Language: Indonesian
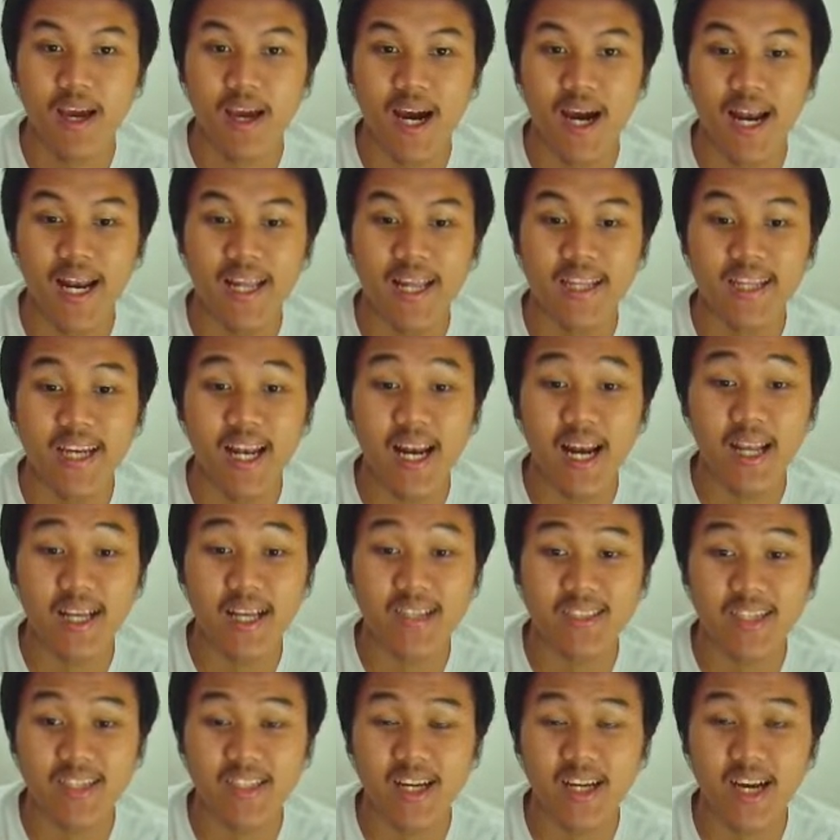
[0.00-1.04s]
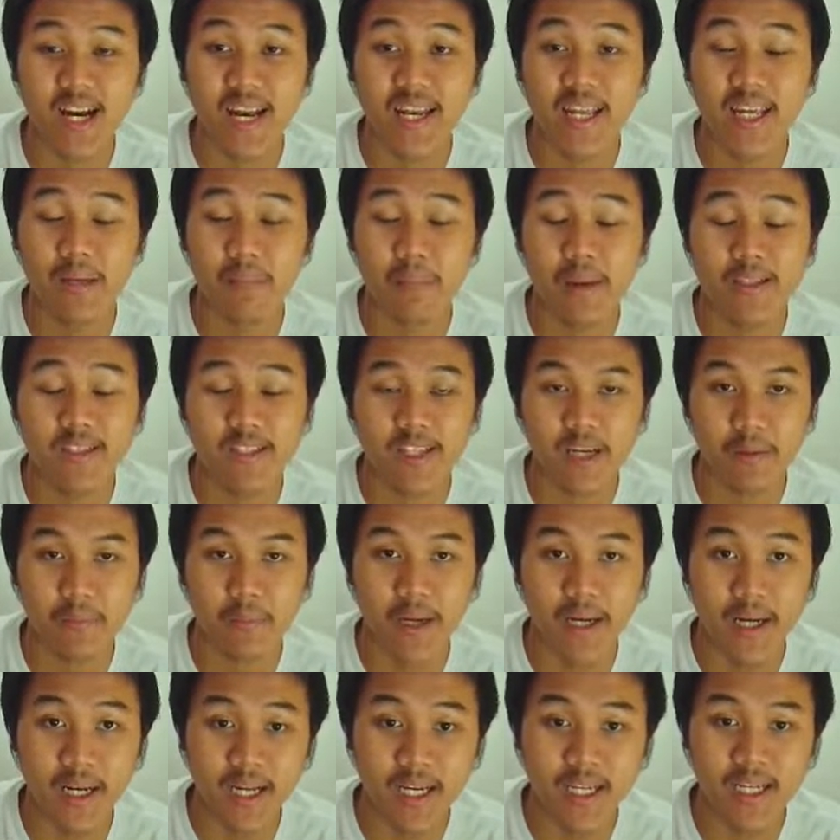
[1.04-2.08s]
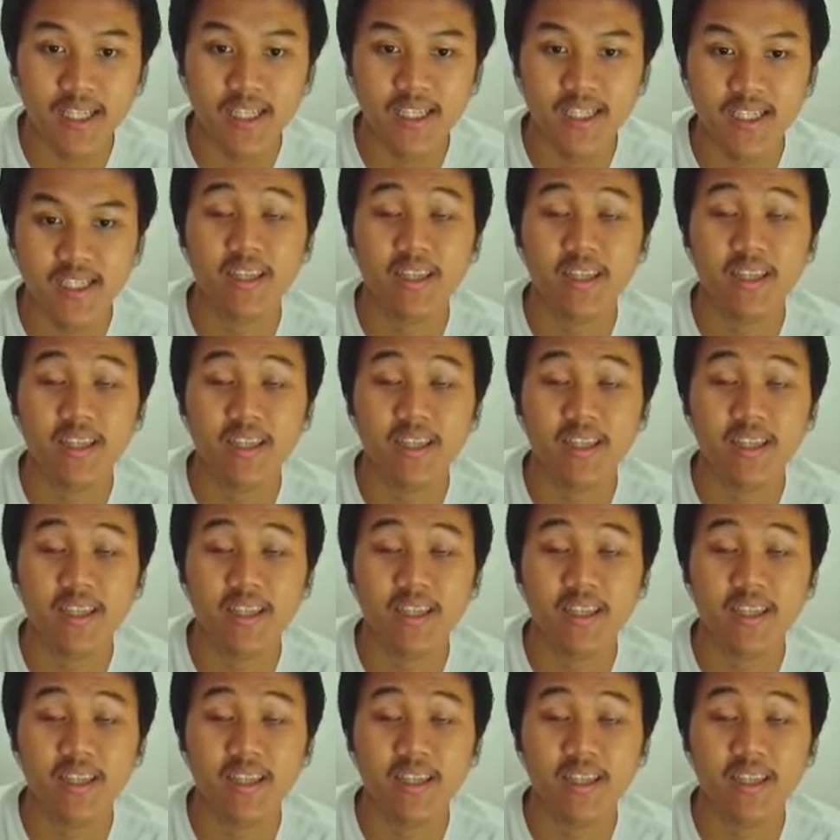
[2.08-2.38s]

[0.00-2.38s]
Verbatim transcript: Kalian tinggal klik saja kalian ingin belajar yang mana.